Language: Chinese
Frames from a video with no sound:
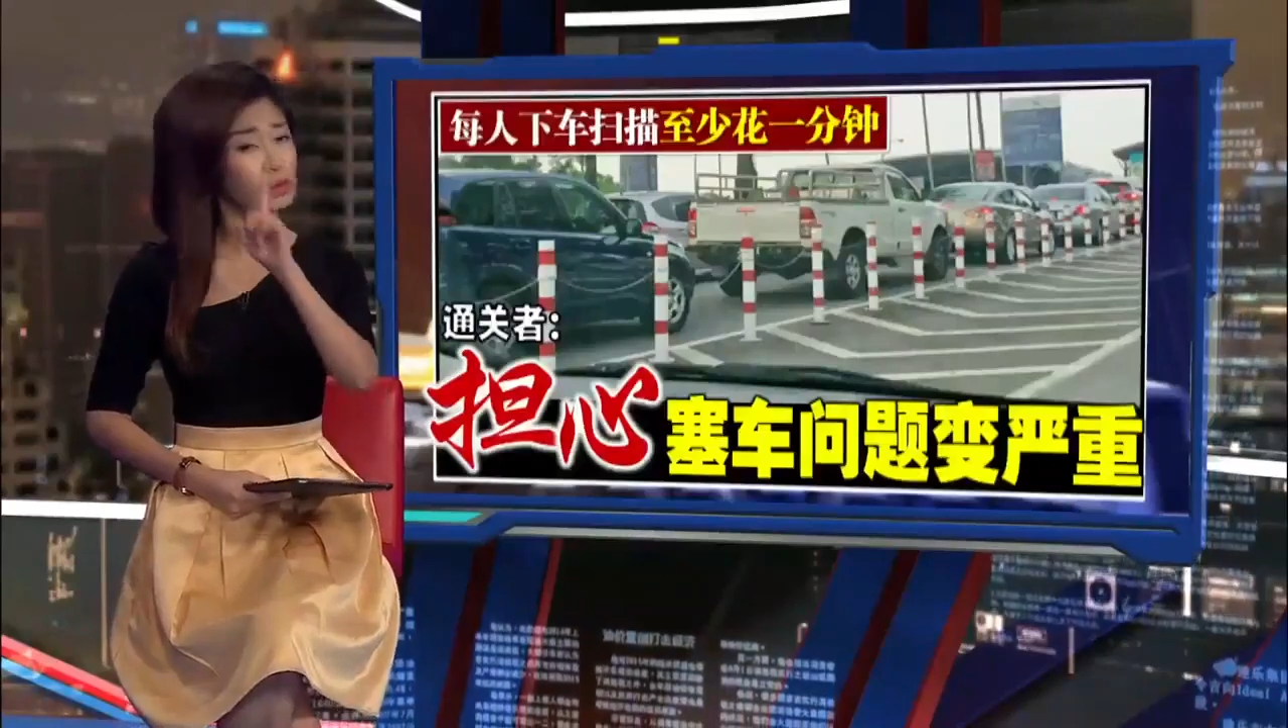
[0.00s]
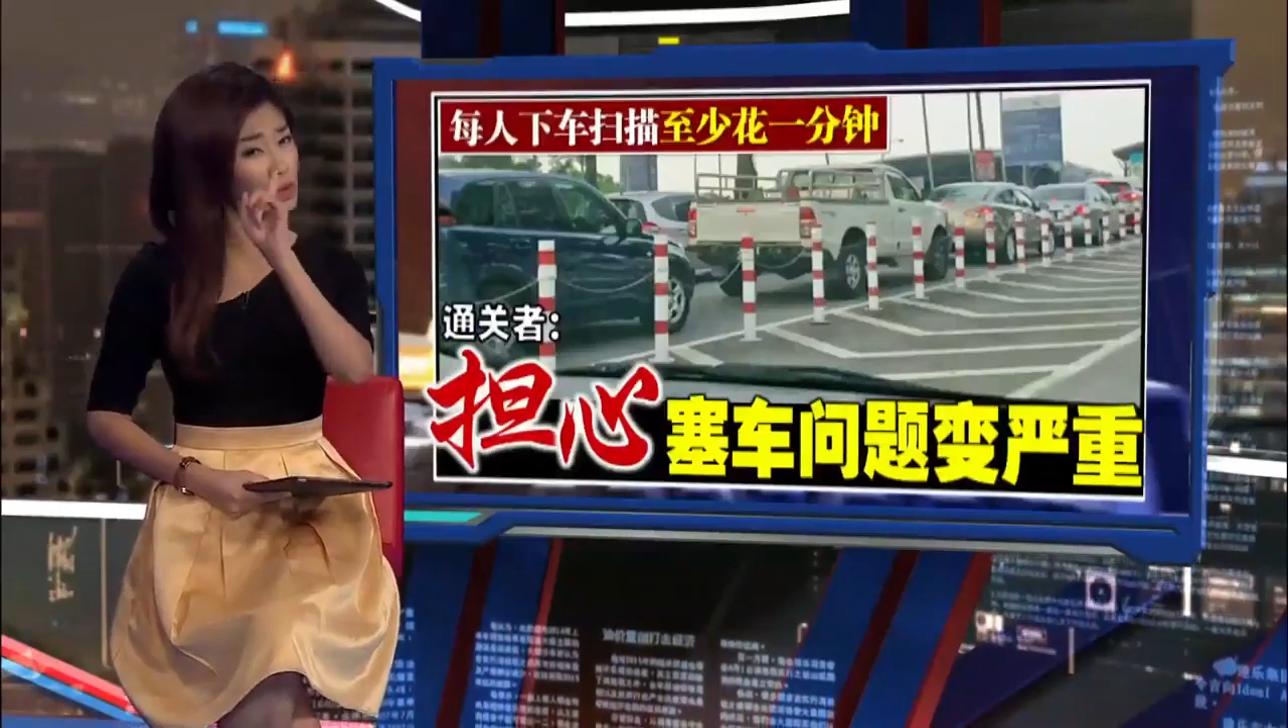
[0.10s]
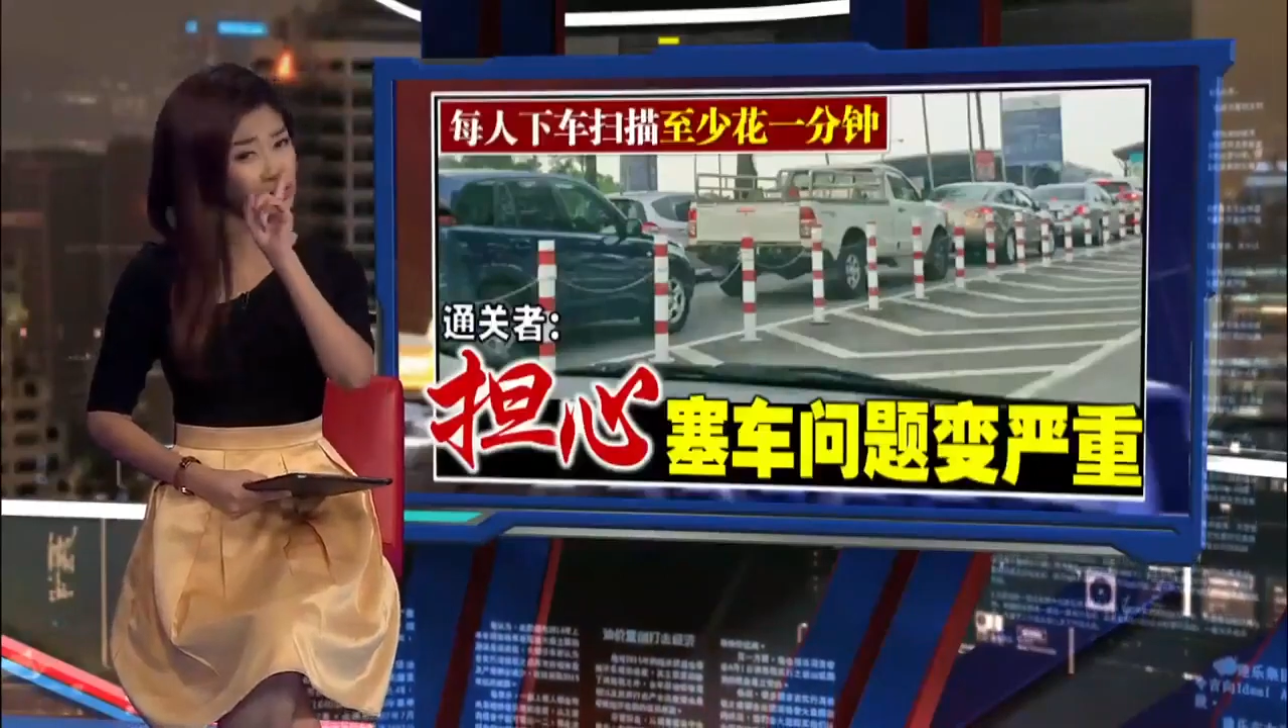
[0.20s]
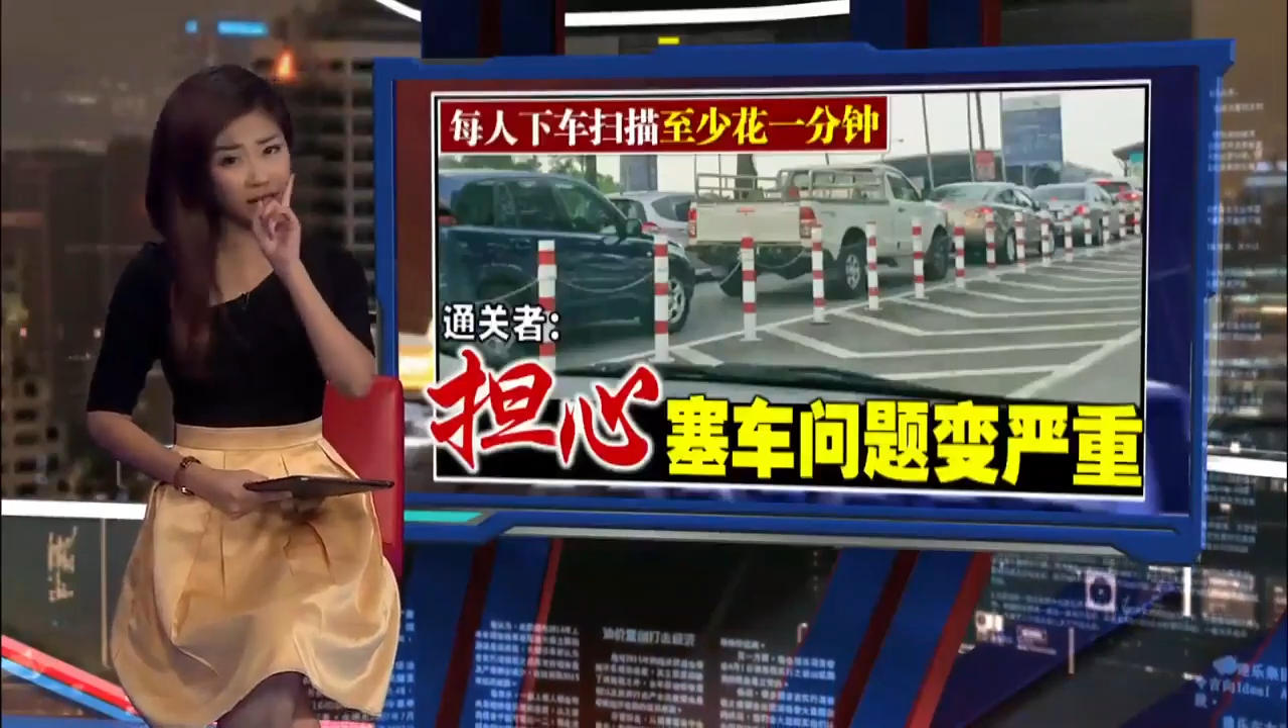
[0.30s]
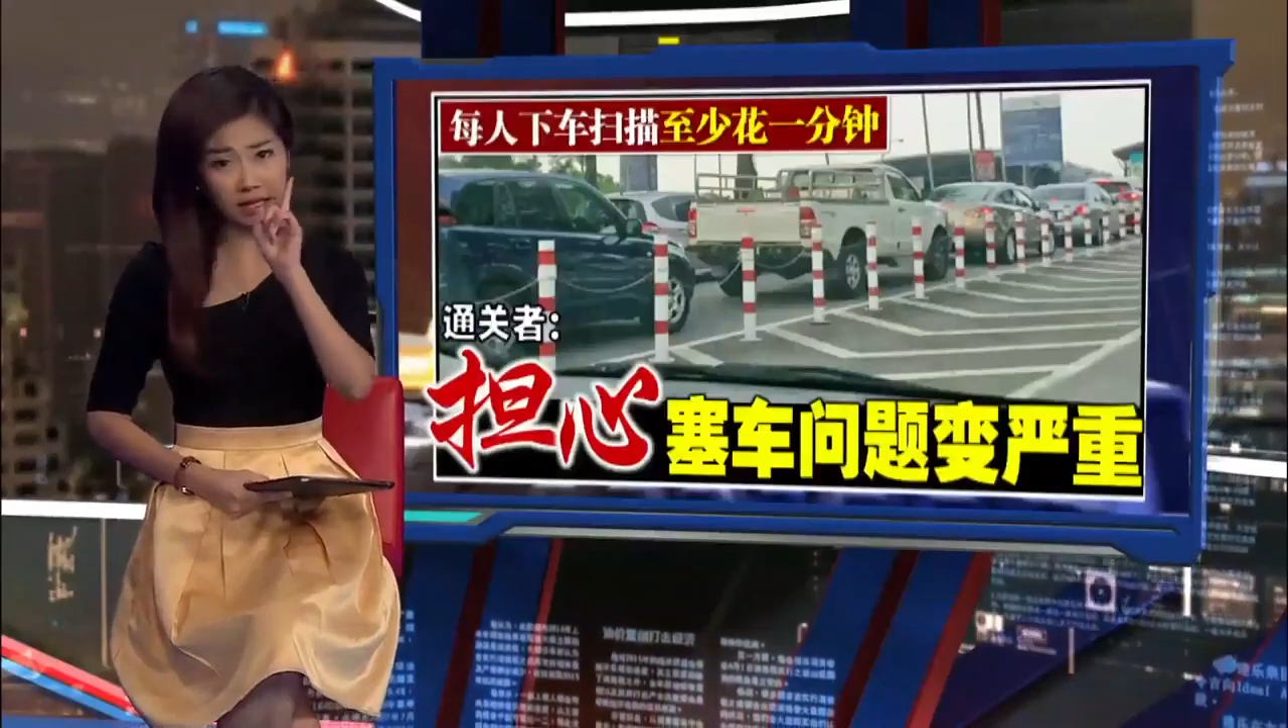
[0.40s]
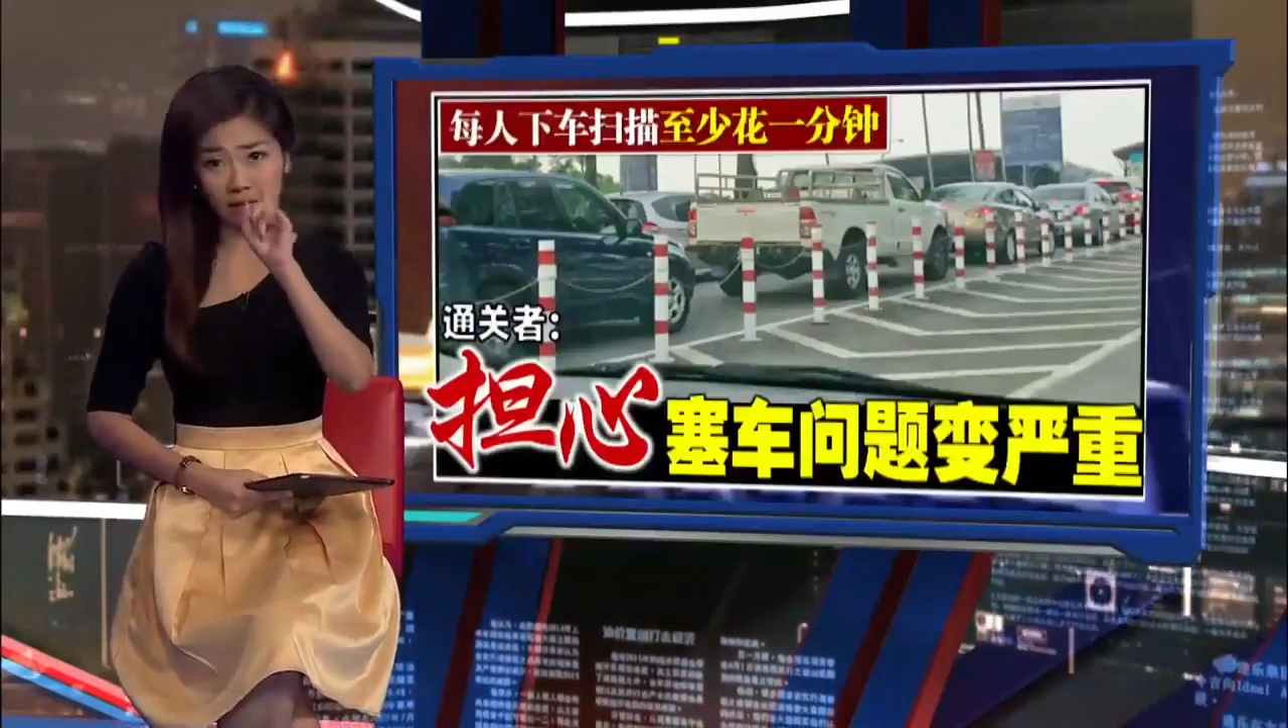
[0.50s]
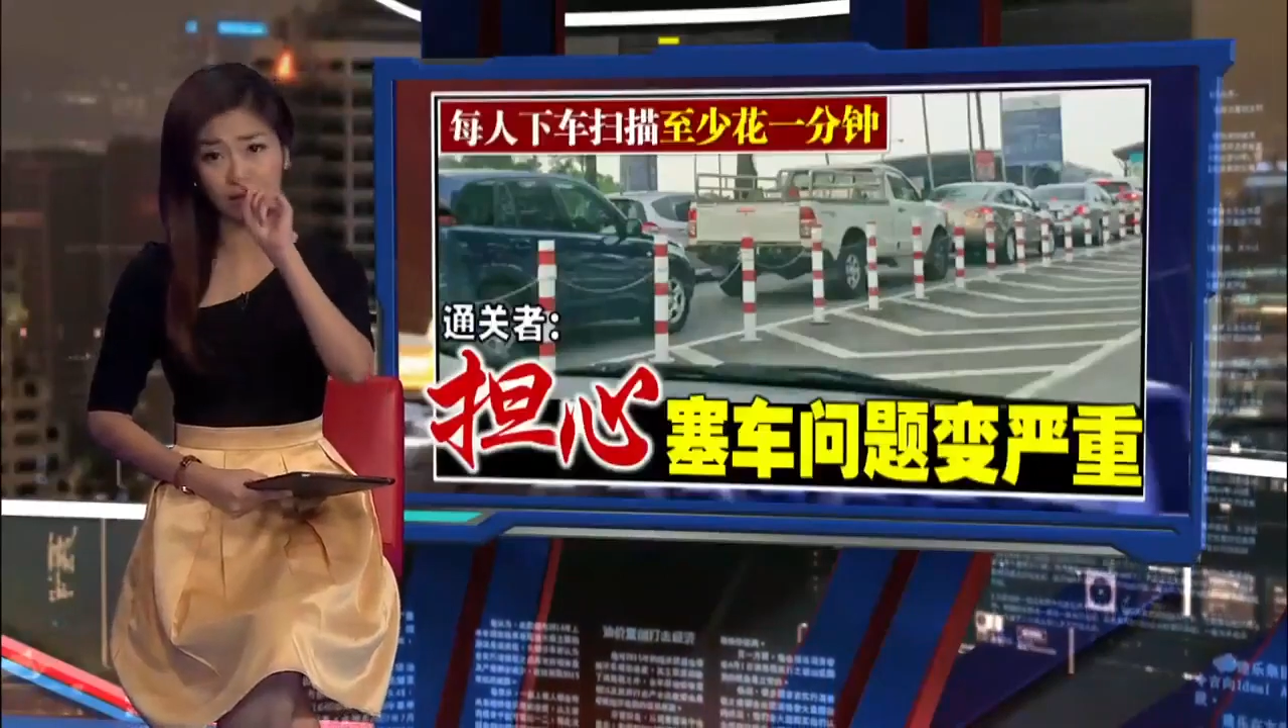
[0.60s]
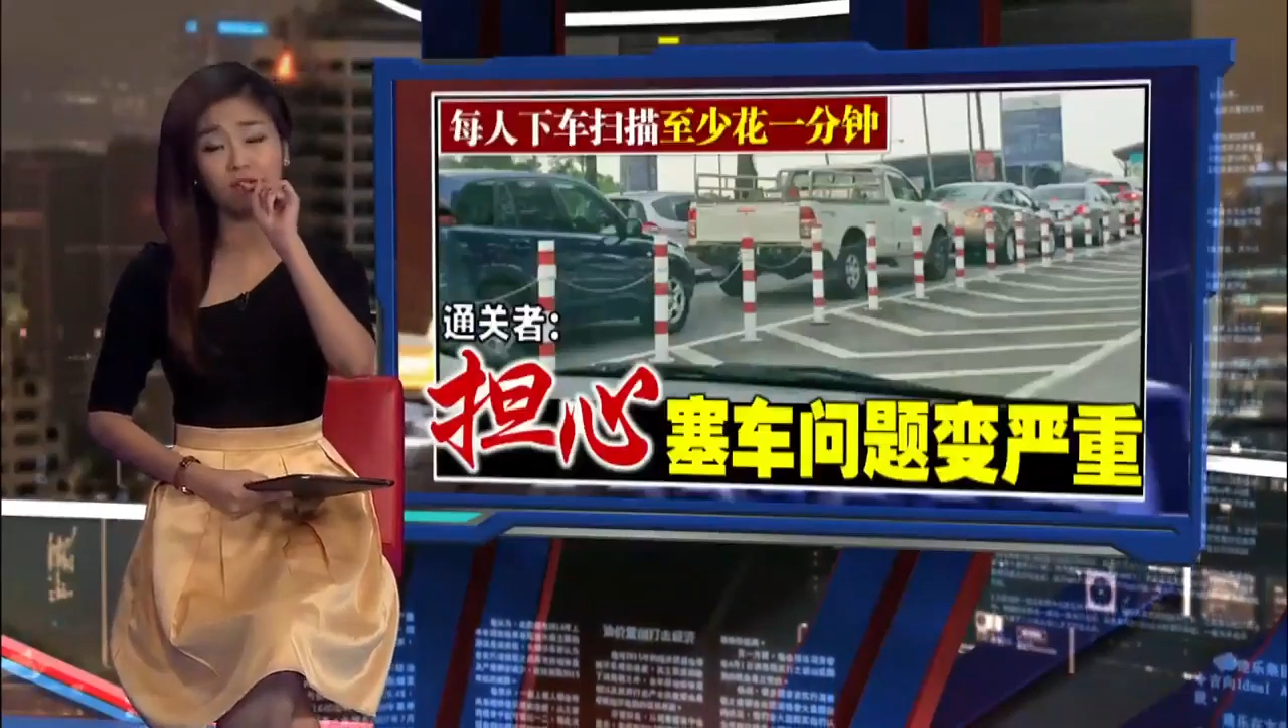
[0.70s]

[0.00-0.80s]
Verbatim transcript: 算他一